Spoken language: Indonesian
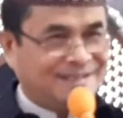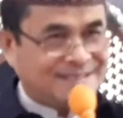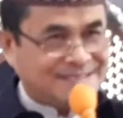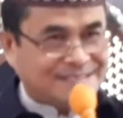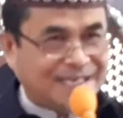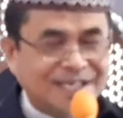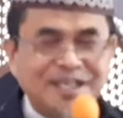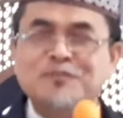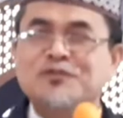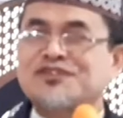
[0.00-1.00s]

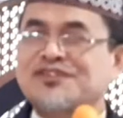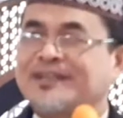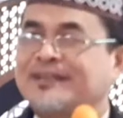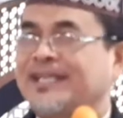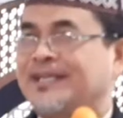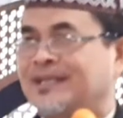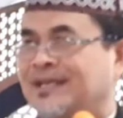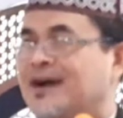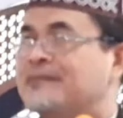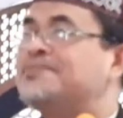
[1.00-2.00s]
salimus sadri
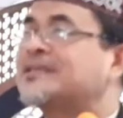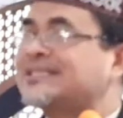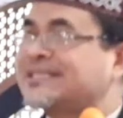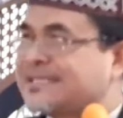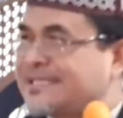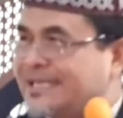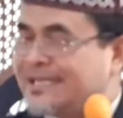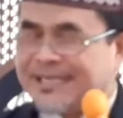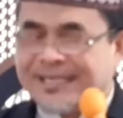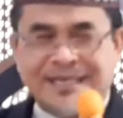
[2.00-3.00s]

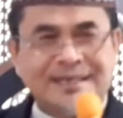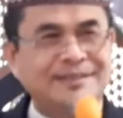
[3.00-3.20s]
bersih